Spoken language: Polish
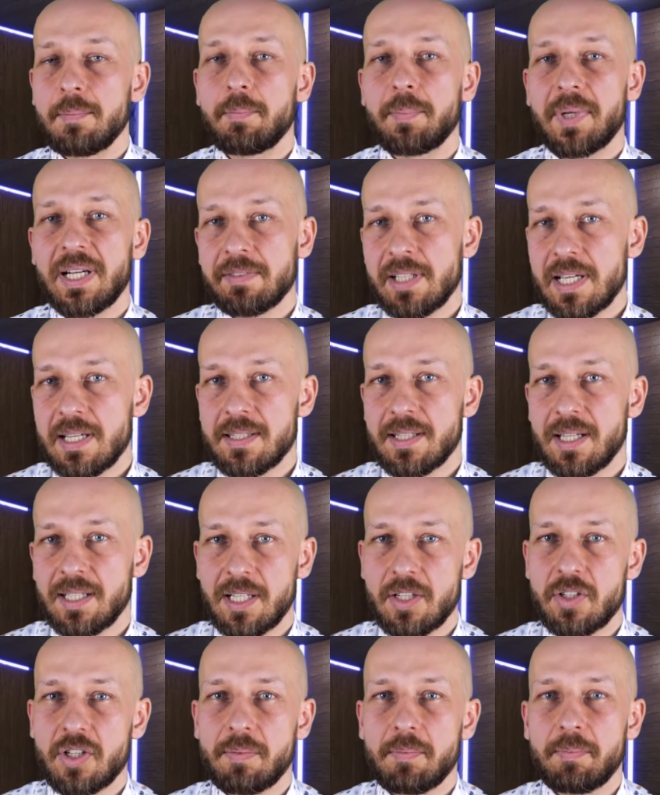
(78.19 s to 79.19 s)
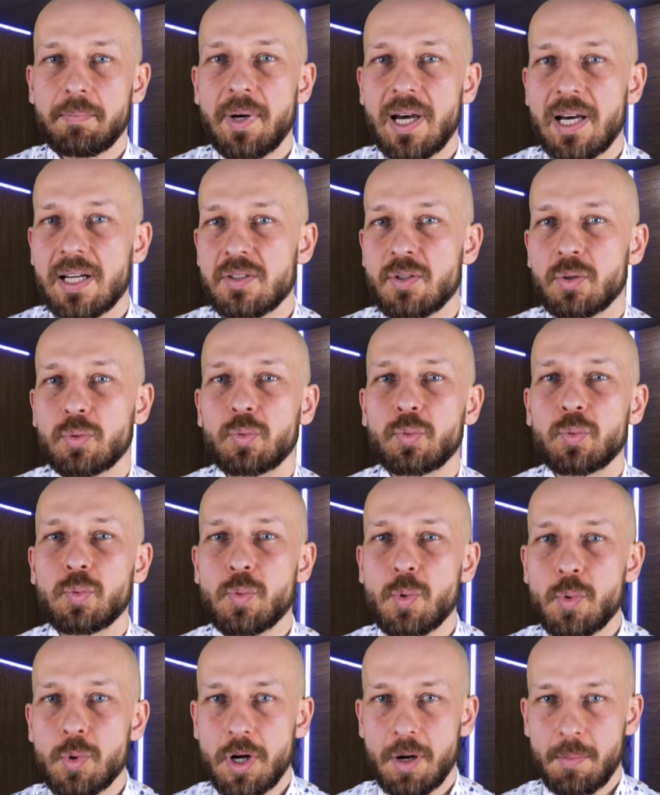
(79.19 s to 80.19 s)
Prawda jest taka, że bardzo
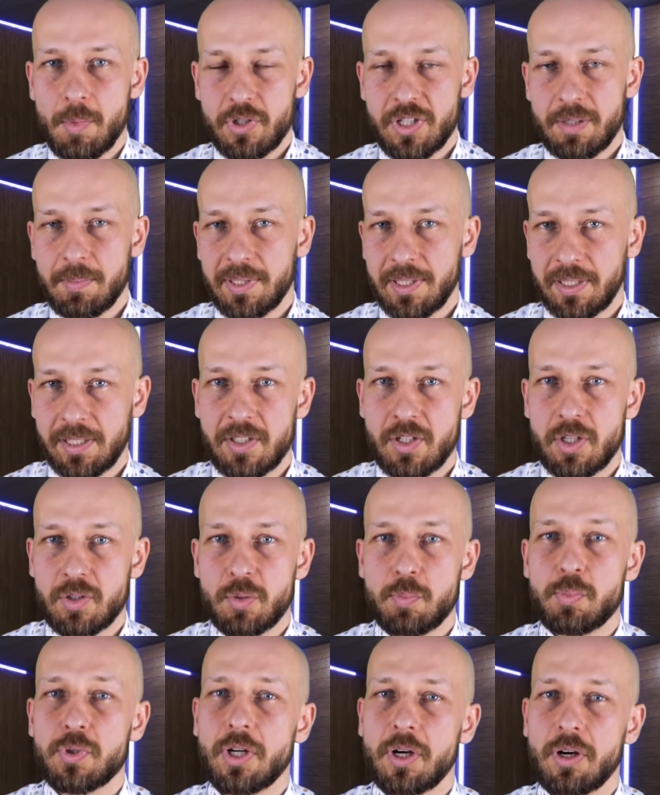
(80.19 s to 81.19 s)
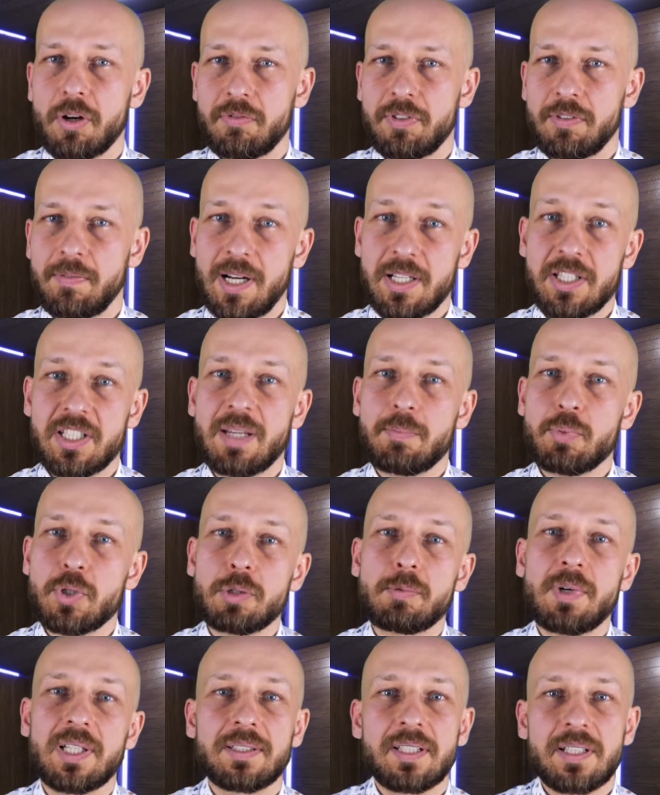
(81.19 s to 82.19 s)
długo możemy takie rzeczy przechowywać, na
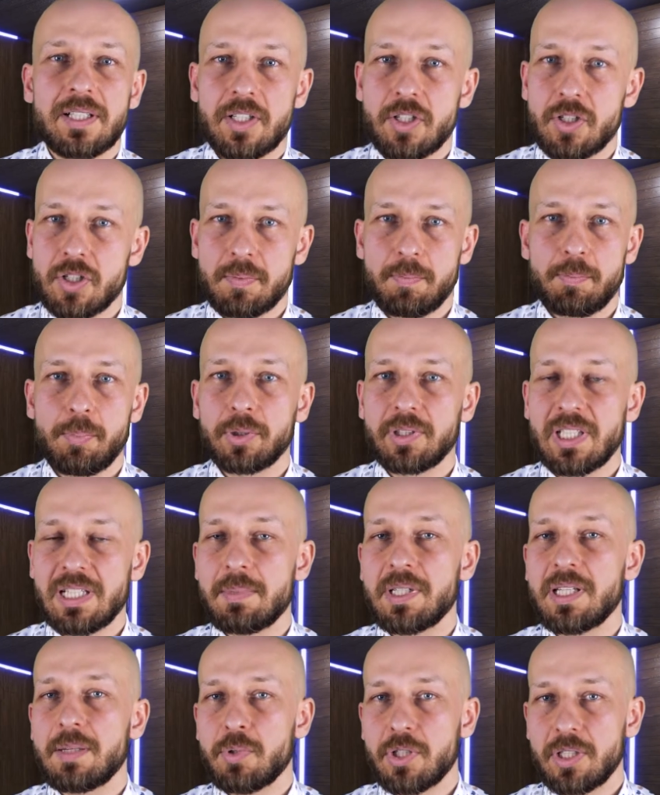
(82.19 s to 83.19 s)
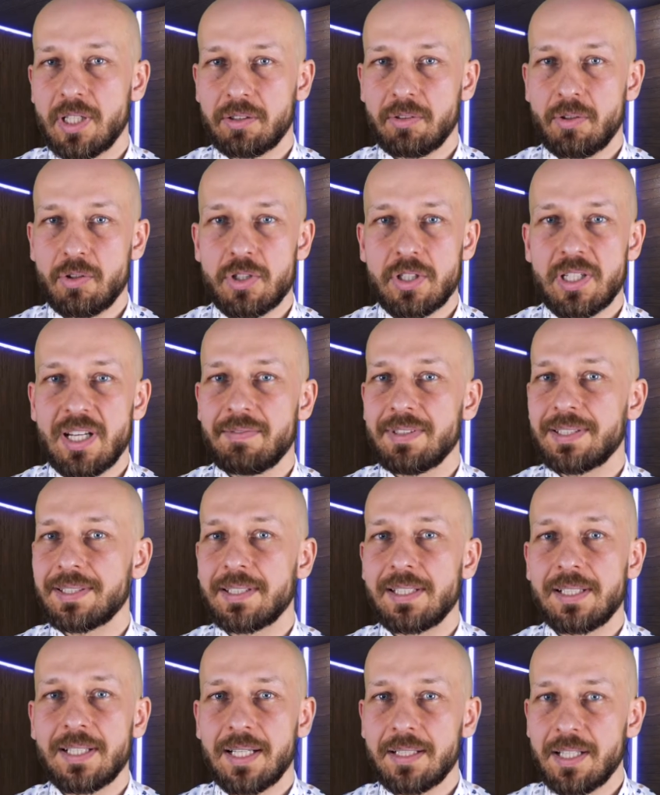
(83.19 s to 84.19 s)
przykład ryż po terminie przydatności nawet
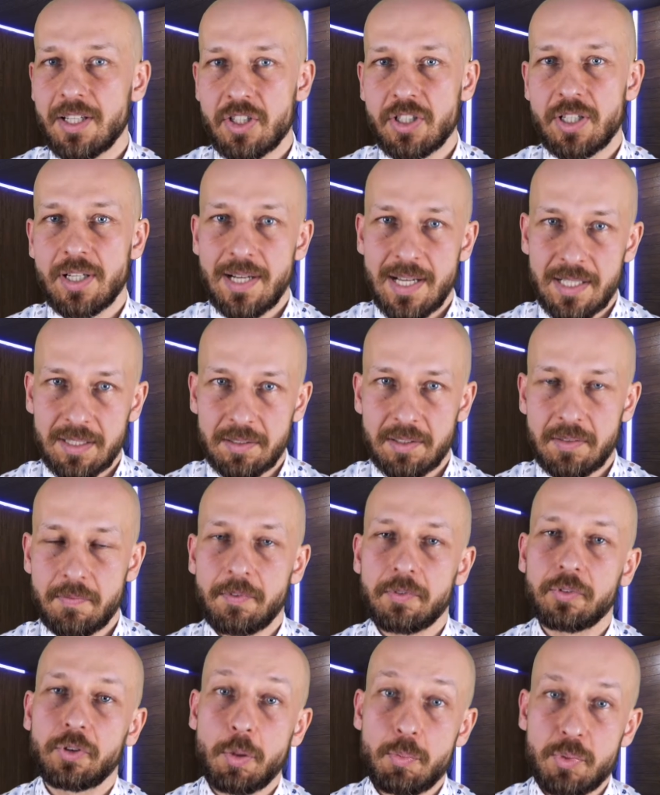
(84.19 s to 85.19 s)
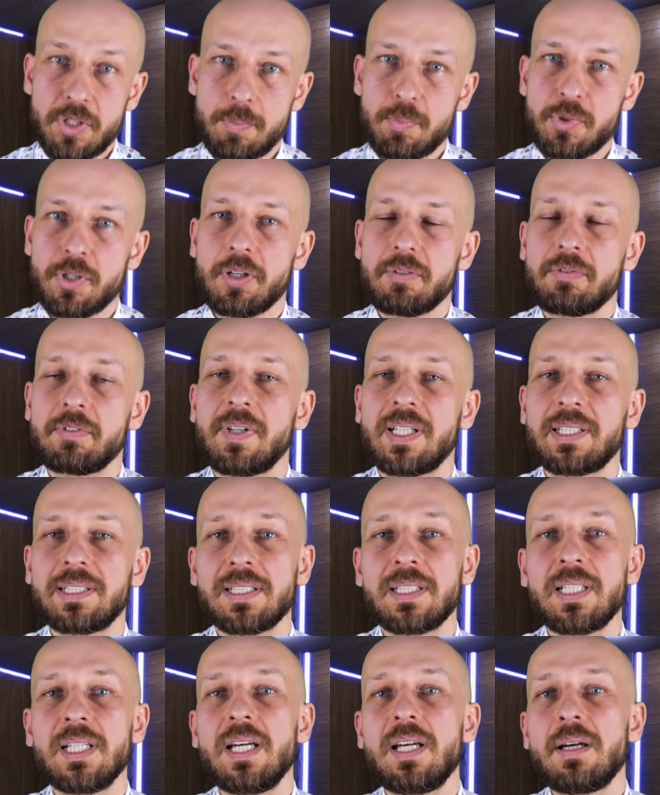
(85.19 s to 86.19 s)
kilkanaście lat dobrze
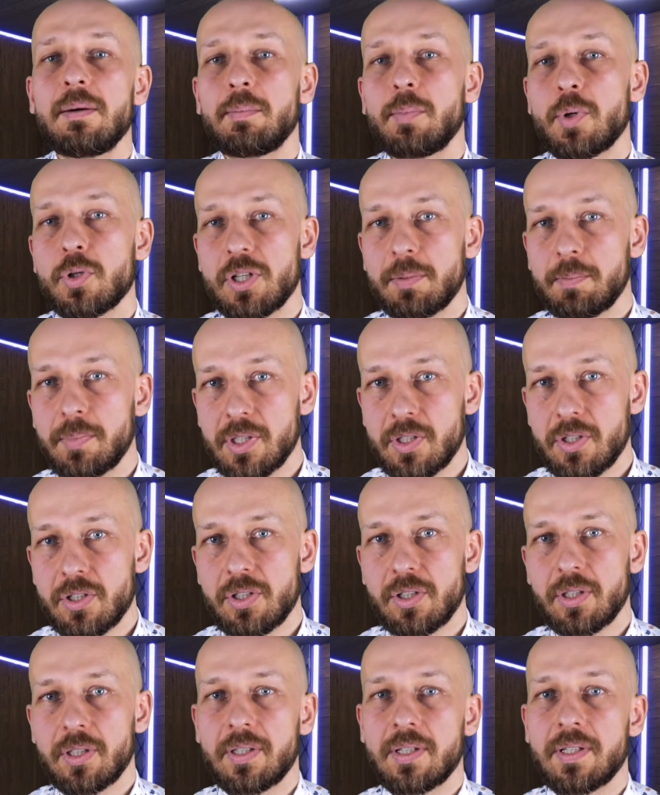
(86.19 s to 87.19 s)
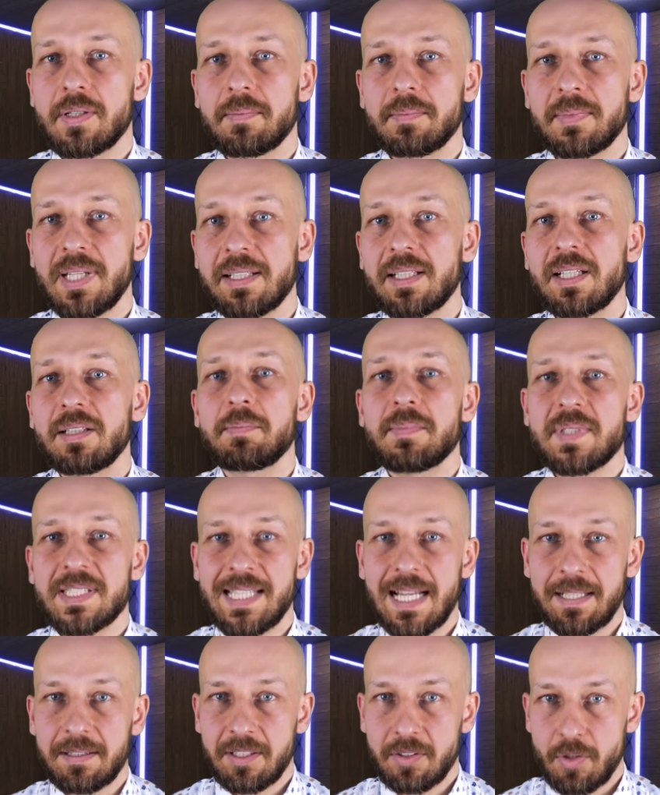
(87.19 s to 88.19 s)
przechowywany może być e, nadal
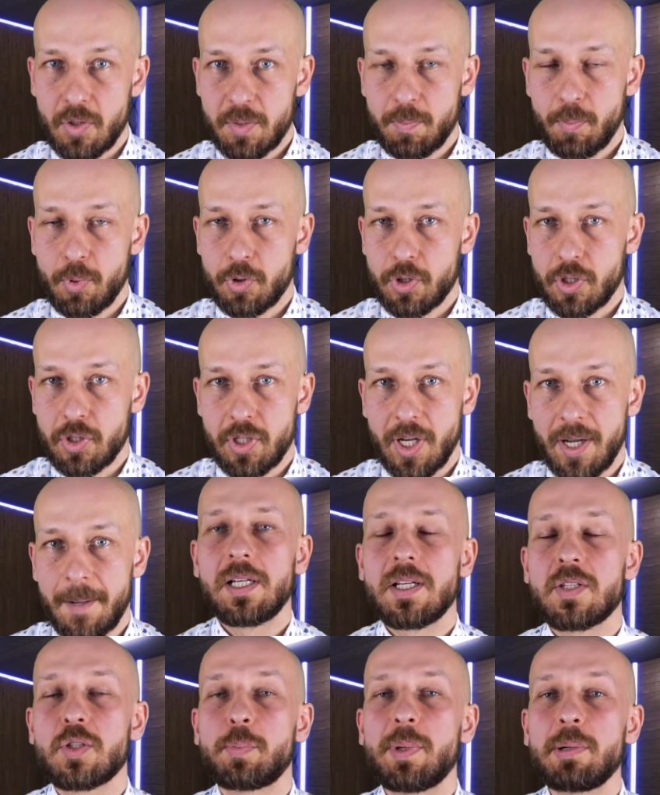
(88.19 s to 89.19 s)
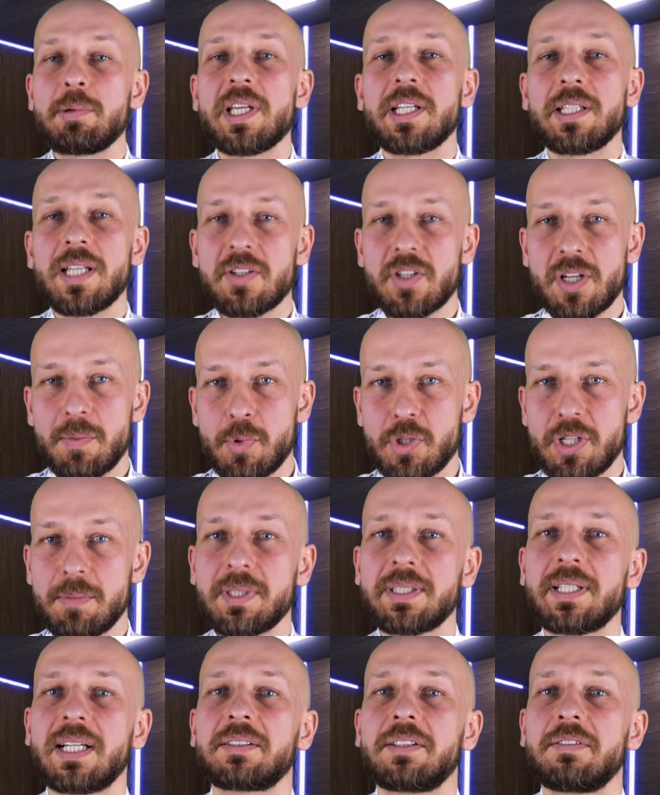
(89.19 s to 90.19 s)
zdatny do spożycia. Zupełnie inaczej
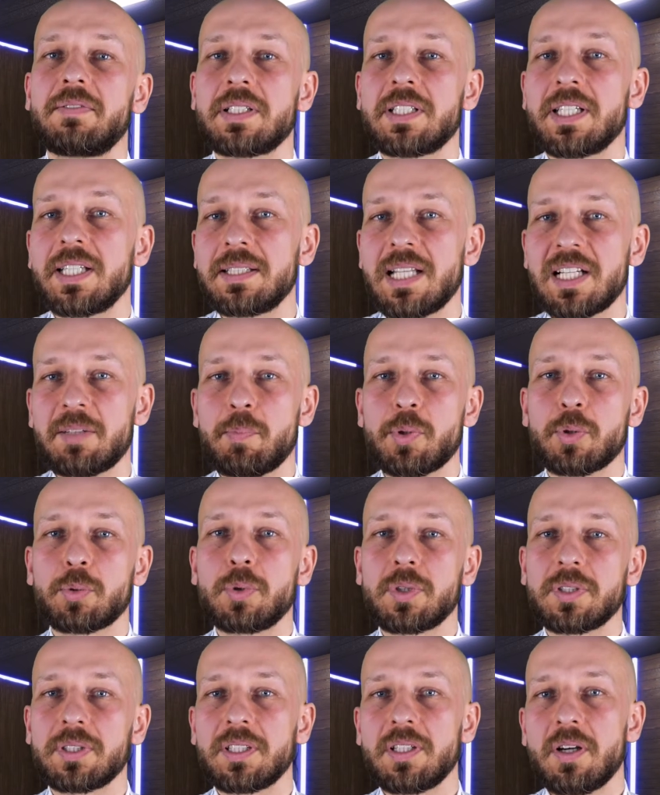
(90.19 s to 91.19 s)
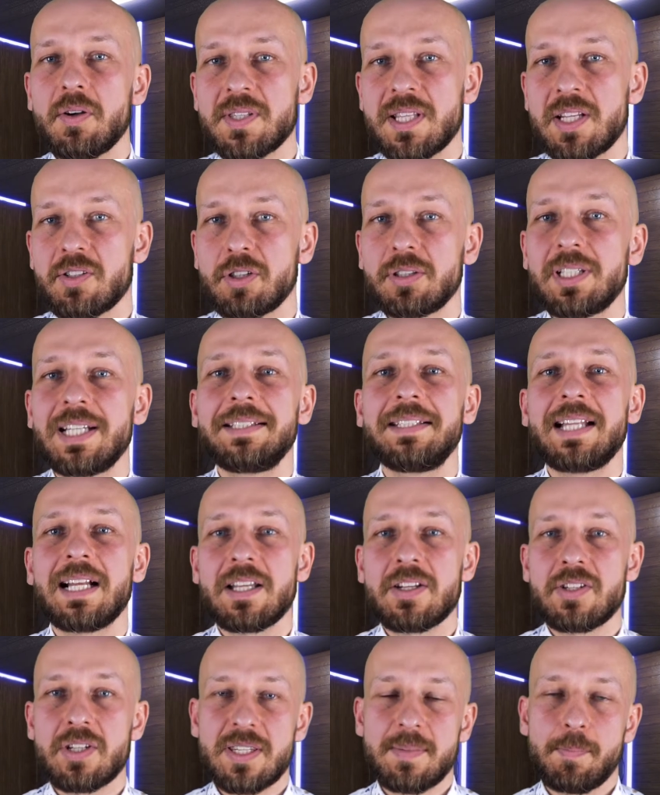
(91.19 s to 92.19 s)
musimy traktować jednak produkty oznaczone
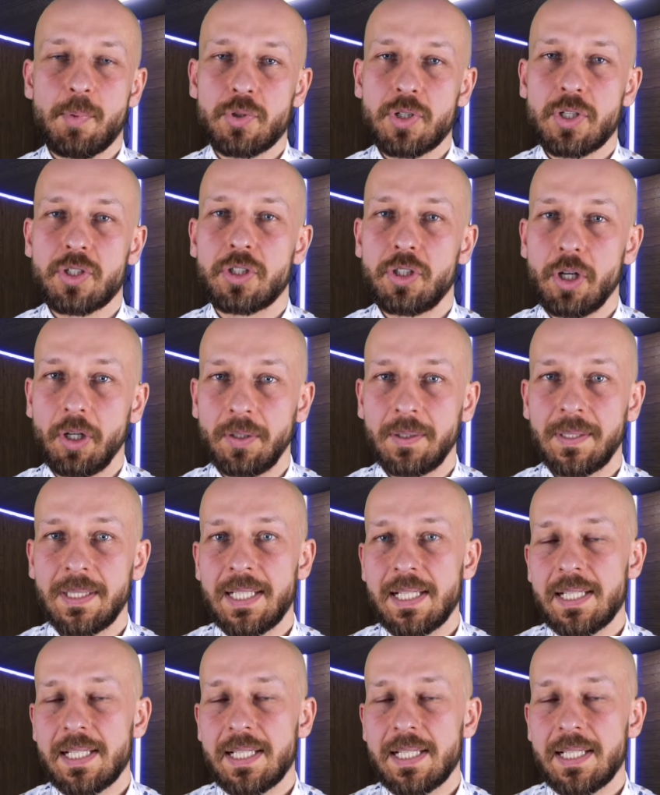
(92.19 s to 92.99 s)
należy spożyć do.